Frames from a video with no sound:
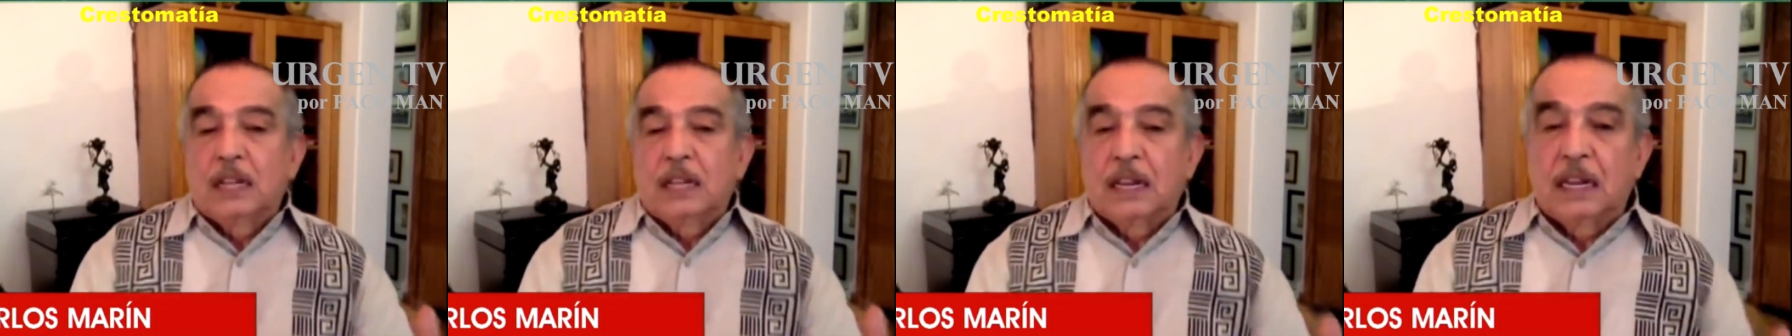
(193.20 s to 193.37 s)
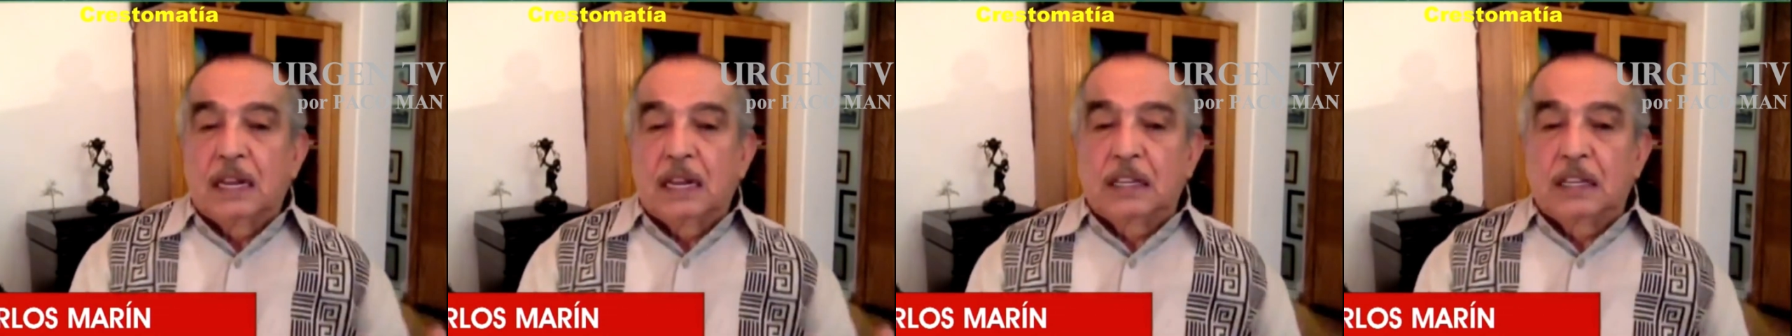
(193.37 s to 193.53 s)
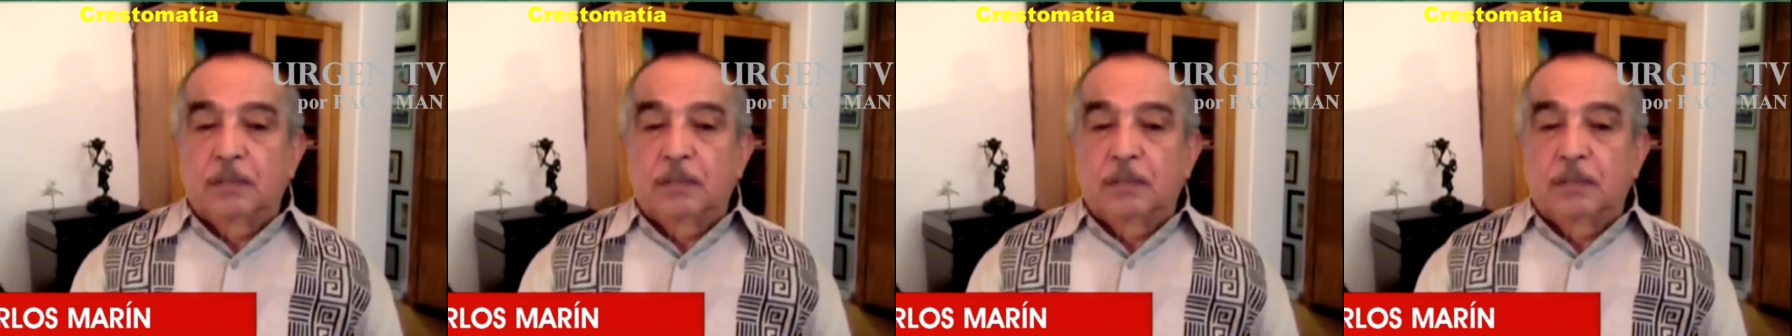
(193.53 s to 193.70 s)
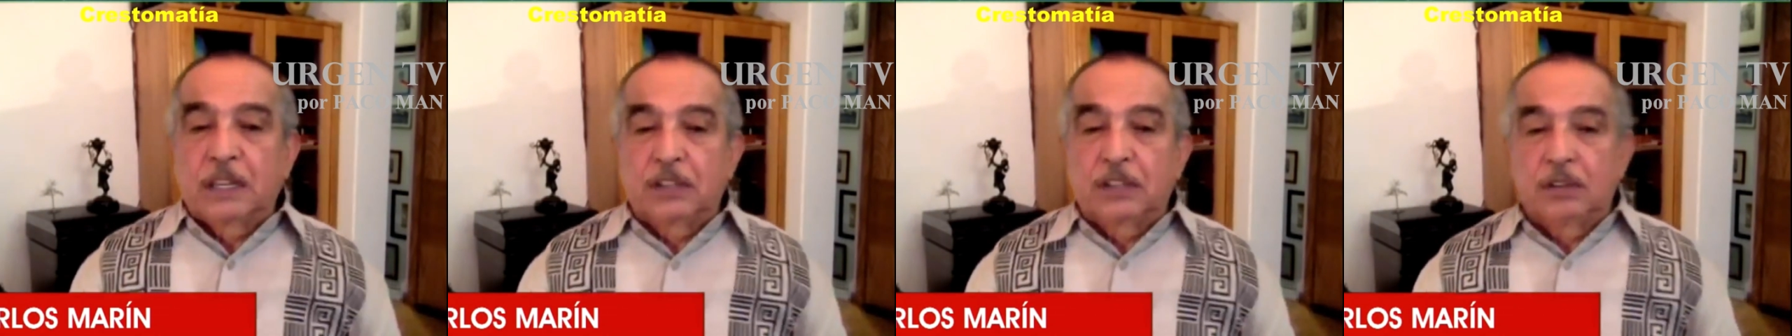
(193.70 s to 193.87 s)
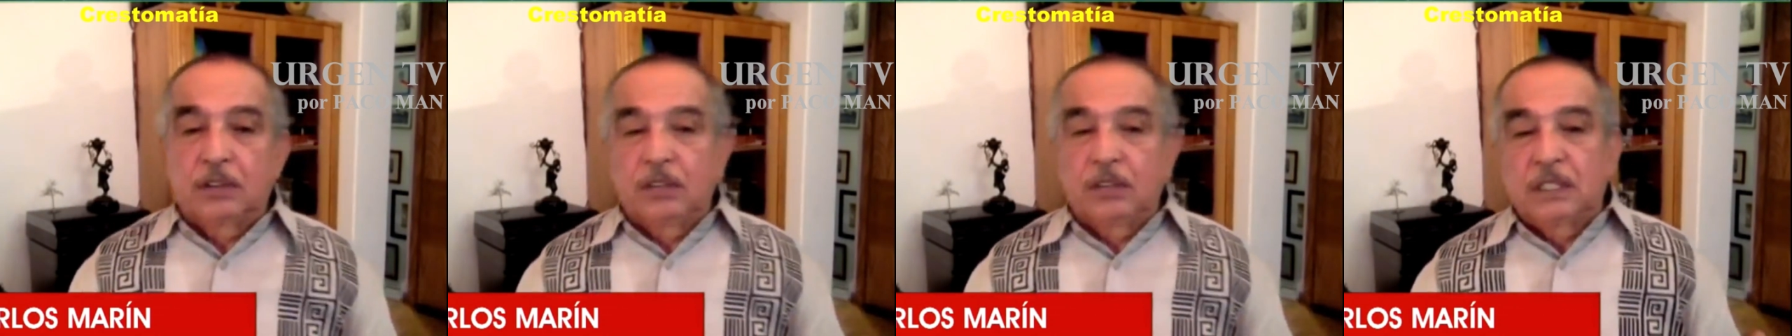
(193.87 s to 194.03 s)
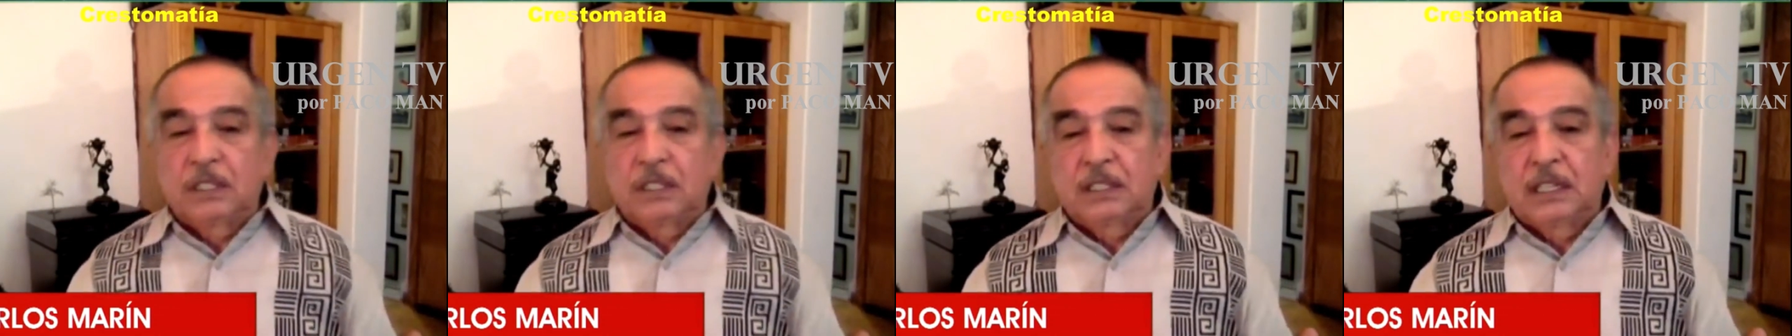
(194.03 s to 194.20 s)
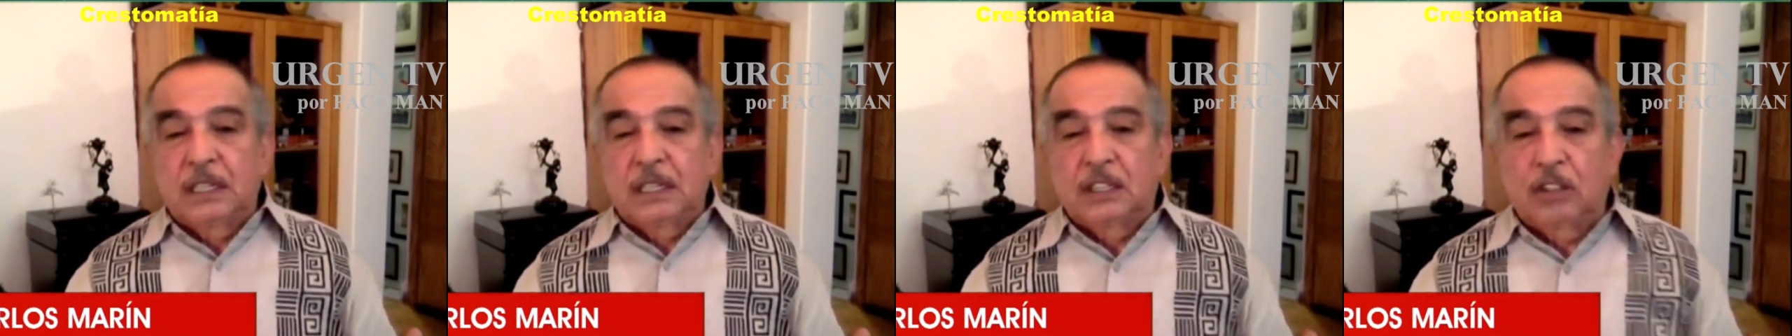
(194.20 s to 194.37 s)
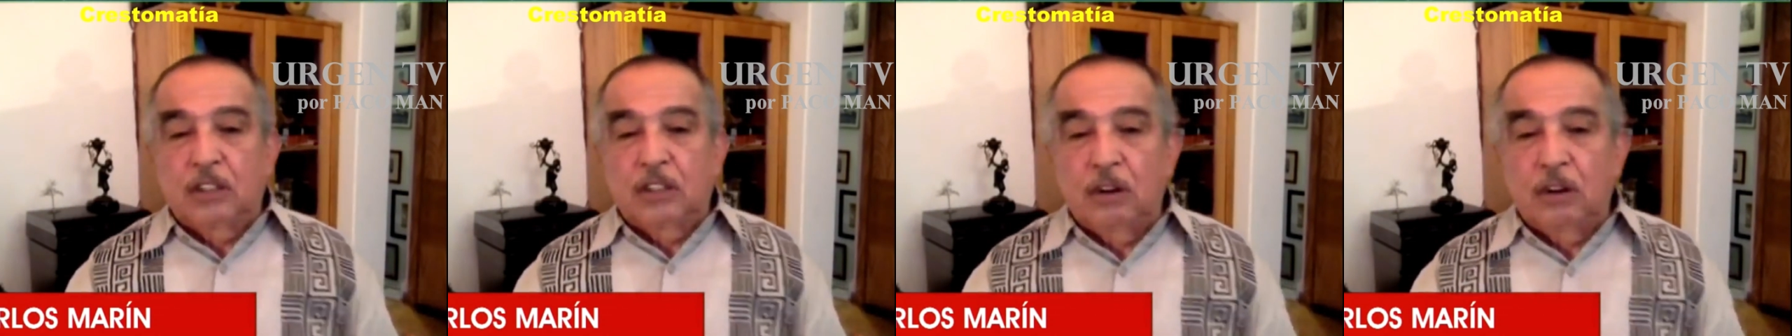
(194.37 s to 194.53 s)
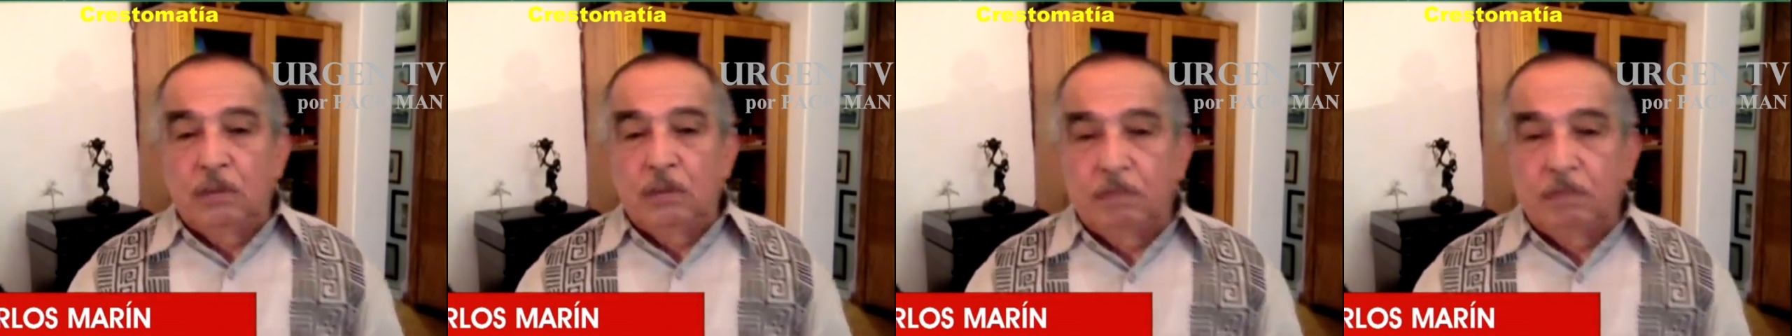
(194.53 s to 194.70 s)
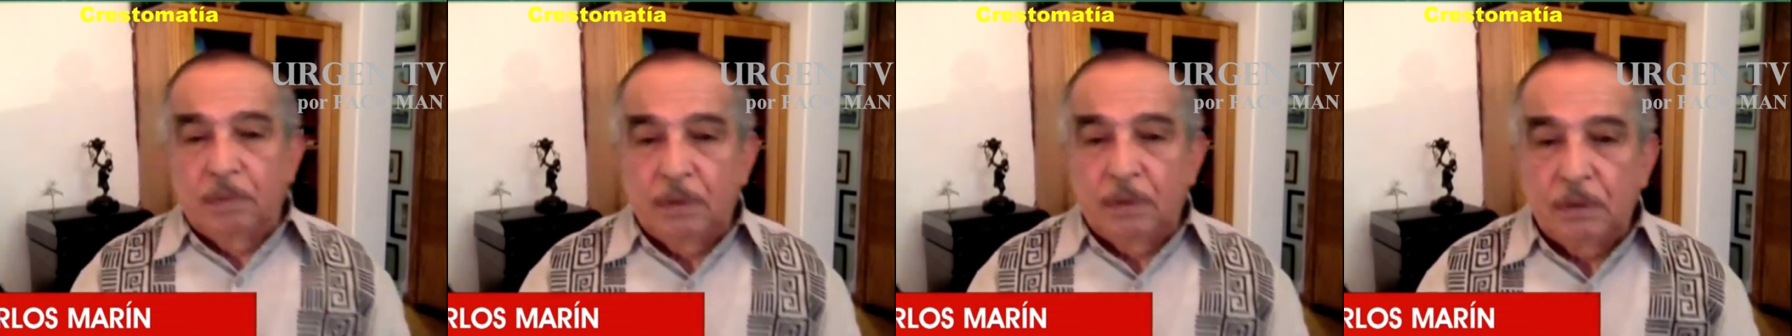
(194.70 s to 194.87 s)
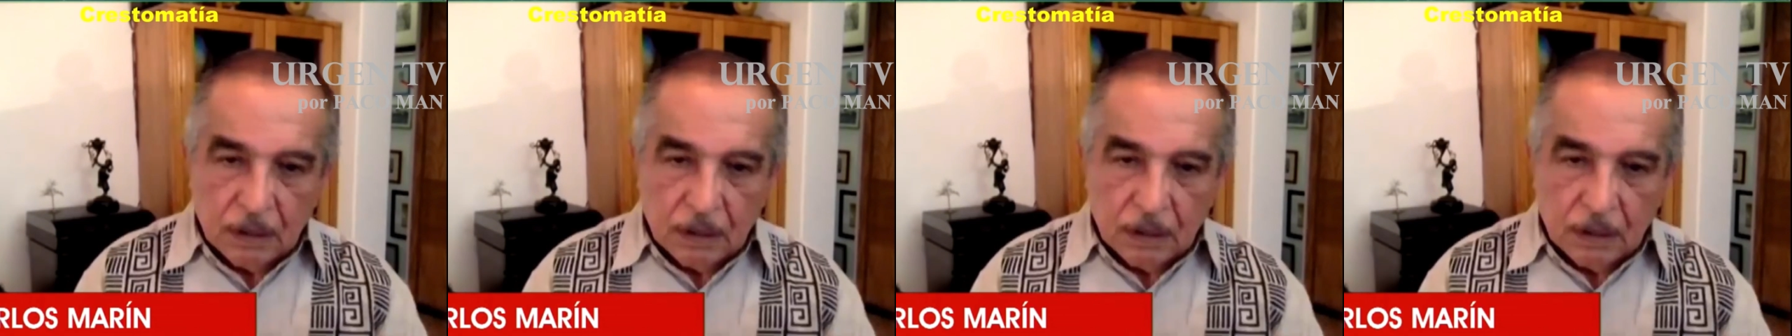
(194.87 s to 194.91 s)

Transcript: ante las presiones de Trump,